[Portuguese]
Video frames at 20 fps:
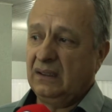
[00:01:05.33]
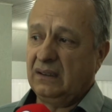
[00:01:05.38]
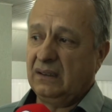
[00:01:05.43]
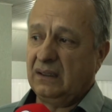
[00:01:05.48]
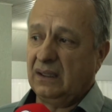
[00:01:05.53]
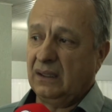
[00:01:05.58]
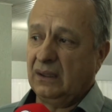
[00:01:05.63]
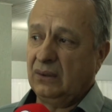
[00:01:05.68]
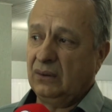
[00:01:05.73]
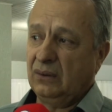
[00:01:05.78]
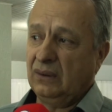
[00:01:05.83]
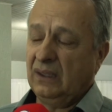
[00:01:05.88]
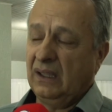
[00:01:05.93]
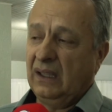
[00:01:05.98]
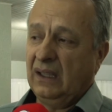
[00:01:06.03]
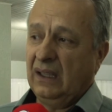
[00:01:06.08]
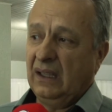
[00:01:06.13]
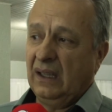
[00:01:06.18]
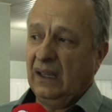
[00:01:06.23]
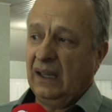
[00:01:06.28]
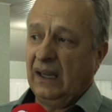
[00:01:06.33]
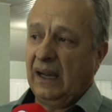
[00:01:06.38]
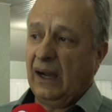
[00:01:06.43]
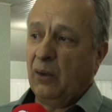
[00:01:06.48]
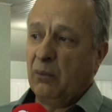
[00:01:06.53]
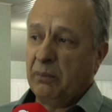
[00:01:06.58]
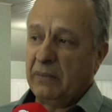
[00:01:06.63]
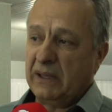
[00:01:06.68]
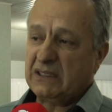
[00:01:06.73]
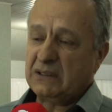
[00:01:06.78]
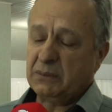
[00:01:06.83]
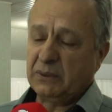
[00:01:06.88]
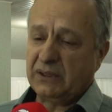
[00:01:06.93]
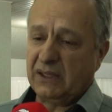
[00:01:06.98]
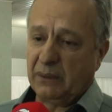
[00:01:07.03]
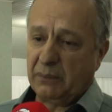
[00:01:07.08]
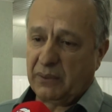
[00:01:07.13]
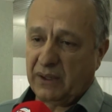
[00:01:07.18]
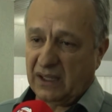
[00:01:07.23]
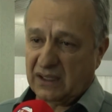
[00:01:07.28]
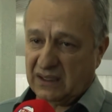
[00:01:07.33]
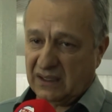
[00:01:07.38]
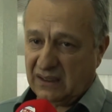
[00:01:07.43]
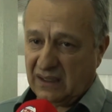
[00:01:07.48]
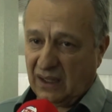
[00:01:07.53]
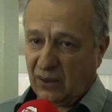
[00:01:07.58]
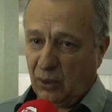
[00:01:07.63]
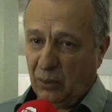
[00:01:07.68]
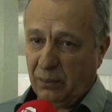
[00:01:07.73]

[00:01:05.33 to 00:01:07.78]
Então, ao mesmo tempo que a gente está